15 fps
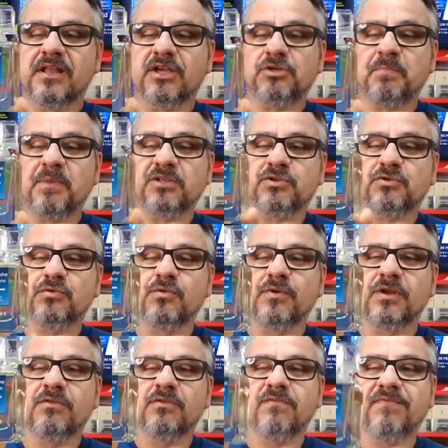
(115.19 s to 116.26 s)
na
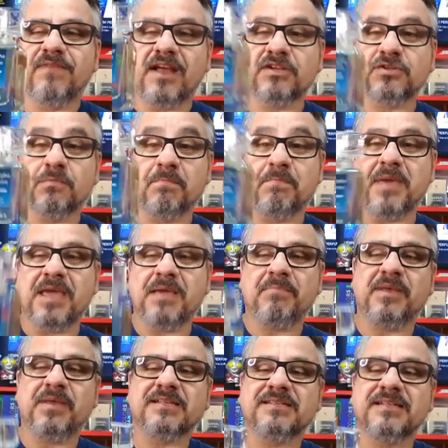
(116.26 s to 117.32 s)
espessura do frasco
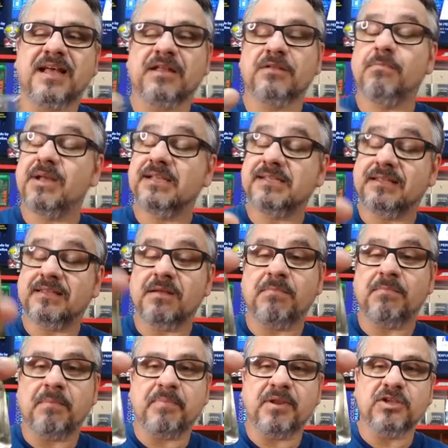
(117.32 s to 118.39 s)
bem pesado, mas a
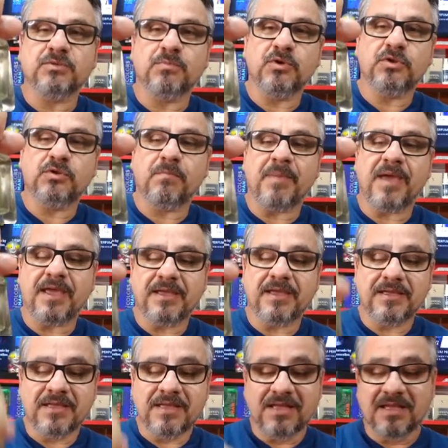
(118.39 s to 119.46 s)
tampa prende muito
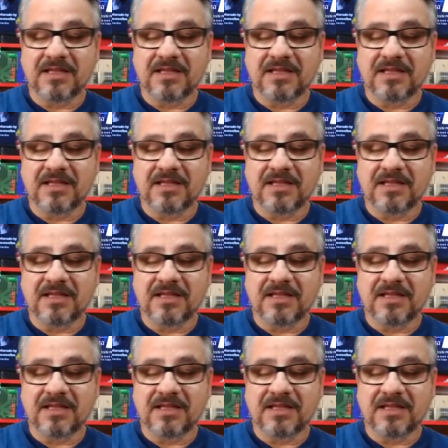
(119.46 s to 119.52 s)
bem.